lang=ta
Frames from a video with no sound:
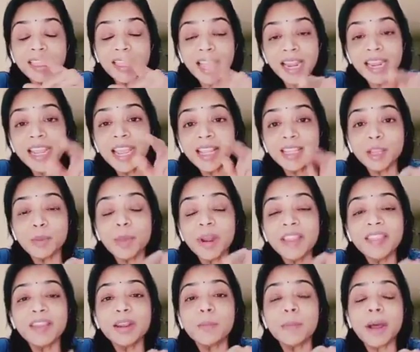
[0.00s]
தனியாக அந்த
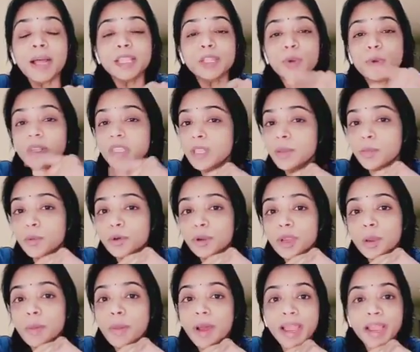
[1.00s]
மனிதனை பார்த்தோன்னே இந்த
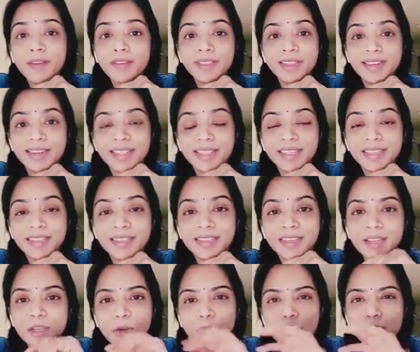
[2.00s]
பொண்ணுக்கு பயம் வந்துடுது
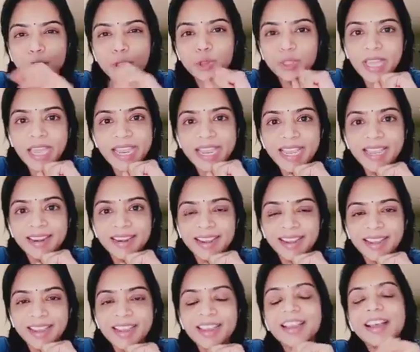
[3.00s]
கொஞ்சம்
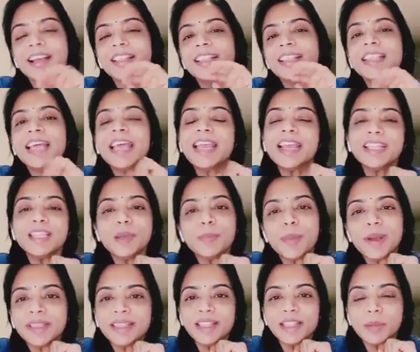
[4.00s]
தயங்குறாங்க அந்த தயக்கத்தை
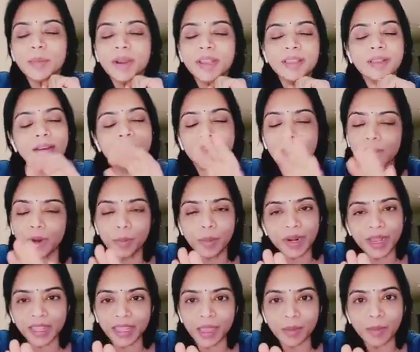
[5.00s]
பார்த்து அந்த மனிதர்
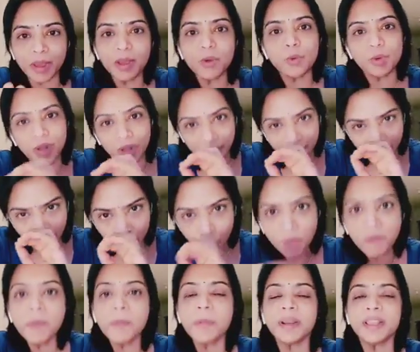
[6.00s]
கவலைப்படாதீங்கம்மா உங்களுக்கு
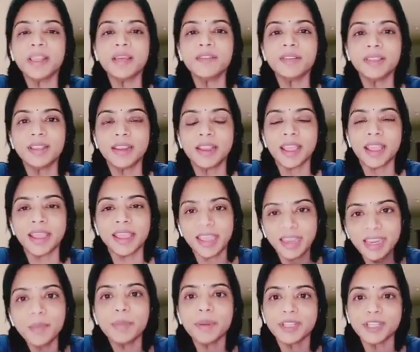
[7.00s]
உதவி பண்ண தான் வந்திருக்கேன்
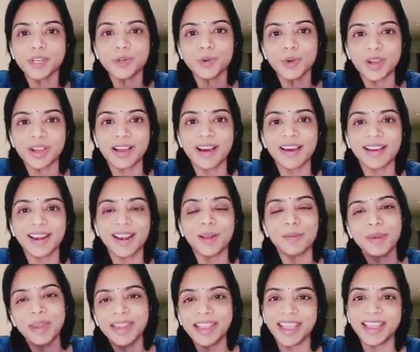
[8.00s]
என்ன பிரச்சனை உங்கள் காரில்
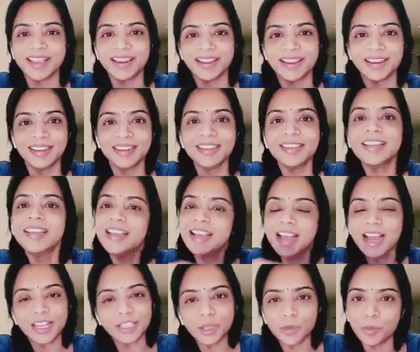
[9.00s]
அப்படின்னு கேட்குறாரு
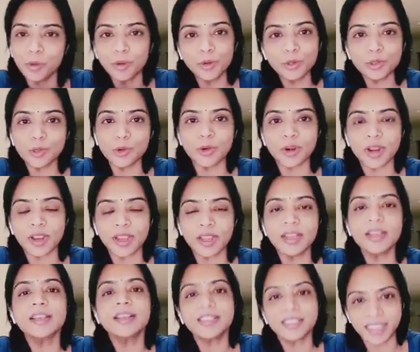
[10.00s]
அந்த பொண்ணும் சொல்கிறாங்க
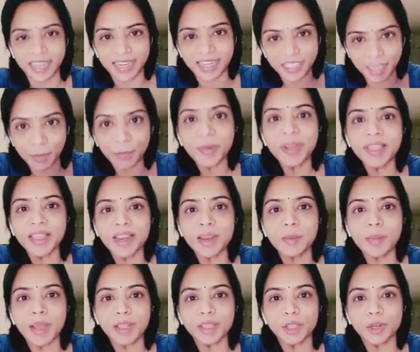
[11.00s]
சரி ஸ்டெப்னி தானே
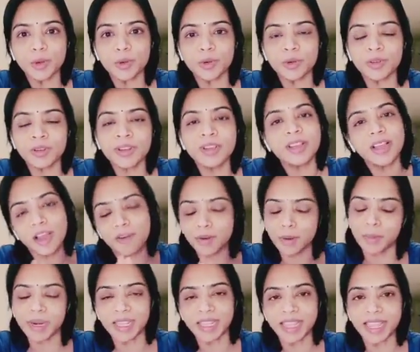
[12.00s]
மாற்றணும்
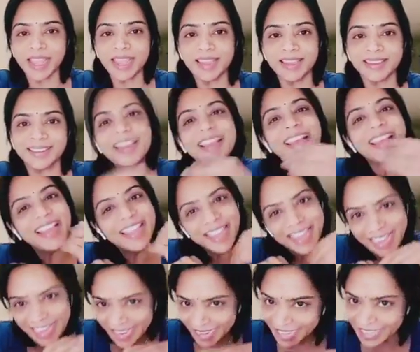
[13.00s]
கவலைப்படாதீங்க
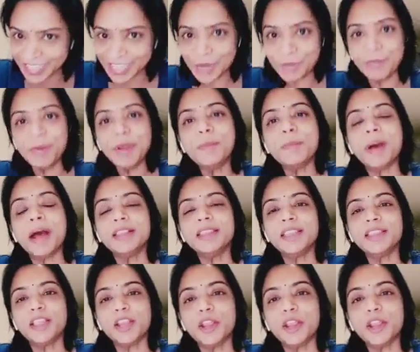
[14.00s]
எனக்கு ஸ்டெப்னி மாற்றி